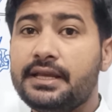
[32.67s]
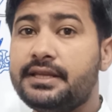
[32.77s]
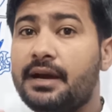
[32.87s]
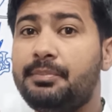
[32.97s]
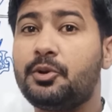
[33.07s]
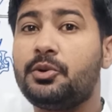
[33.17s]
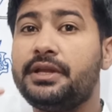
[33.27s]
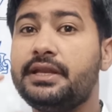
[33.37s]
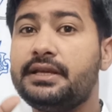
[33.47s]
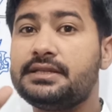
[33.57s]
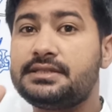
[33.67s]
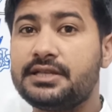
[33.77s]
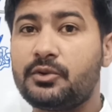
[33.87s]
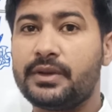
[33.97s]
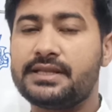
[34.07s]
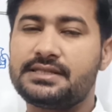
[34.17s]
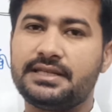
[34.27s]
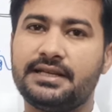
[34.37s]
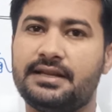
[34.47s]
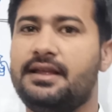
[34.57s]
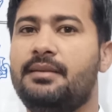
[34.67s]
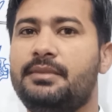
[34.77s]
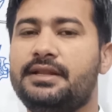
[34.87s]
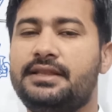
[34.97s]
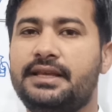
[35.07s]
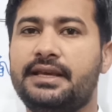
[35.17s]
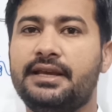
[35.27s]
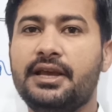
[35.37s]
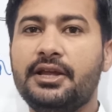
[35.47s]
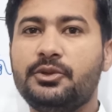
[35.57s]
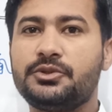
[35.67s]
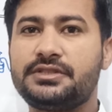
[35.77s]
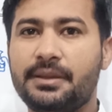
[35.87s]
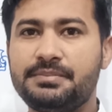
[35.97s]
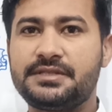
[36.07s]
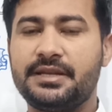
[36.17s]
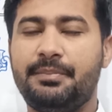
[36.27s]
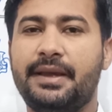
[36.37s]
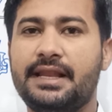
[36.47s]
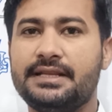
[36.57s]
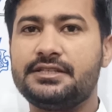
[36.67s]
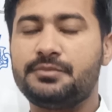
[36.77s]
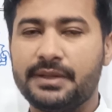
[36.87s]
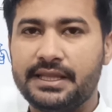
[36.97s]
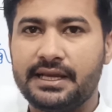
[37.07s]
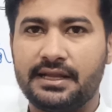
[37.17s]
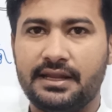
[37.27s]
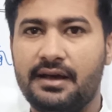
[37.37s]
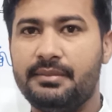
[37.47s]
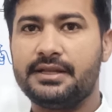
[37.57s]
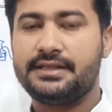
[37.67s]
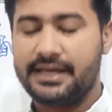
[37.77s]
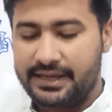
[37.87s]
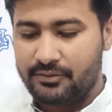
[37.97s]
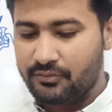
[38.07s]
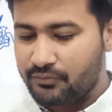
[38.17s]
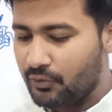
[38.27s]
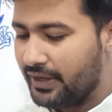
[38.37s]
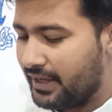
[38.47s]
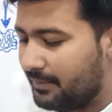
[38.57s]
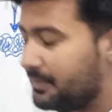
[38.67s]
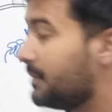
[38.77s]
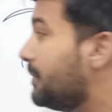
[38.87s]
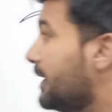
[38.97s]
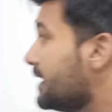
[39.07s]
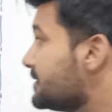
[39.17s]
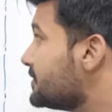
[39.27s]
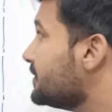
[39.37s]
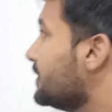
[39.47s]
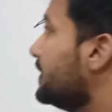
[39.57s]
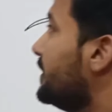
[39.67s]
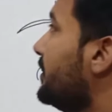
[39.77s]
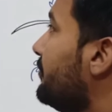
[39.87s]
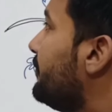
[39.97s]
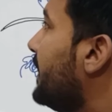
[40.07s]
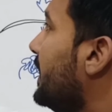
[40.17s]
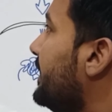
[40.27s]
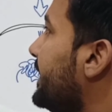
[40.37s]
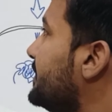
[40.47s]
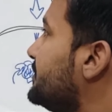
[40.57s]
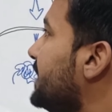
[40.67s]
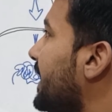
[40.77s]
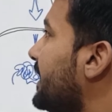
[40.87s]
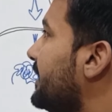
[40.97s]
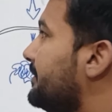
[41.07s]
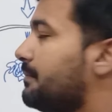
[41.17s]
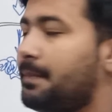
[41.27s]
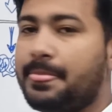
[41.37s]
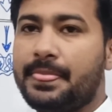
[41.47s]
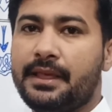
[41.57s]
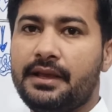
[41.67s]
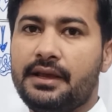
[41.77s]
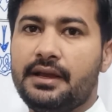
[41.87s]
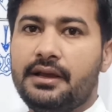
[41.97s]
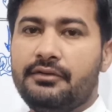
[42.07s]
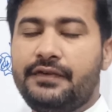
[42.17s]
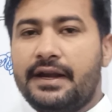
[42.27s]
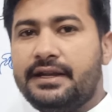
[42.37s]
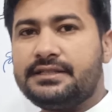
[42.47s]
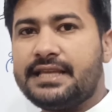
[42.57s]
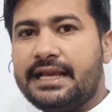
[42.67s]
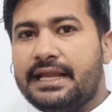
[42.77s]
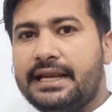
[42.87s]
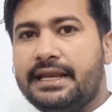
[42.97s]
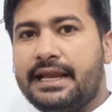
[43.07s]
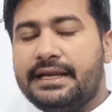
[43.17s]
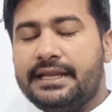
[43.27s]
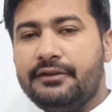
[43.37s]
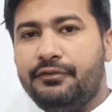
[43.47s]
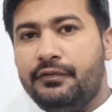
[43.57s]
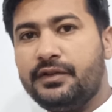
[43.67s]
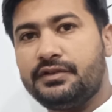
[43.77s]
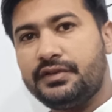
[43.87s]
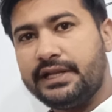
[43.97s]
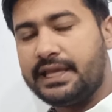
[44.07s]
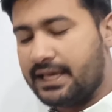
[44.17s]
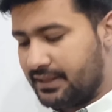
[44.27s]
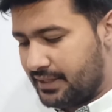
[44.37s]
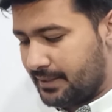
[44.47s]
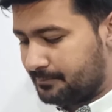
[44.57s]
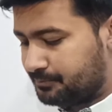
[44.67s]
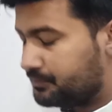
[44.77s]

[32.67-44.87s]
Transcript: या प्रोटीन की सीक्वेंसिंग का नाम लेते हैं तो सबसे पहले जिस बंदे का नाम आता है वो है आपके पास फ्रेडरिक सेंगर फ्रेडरिक सेंगर ने 1953 के अंदर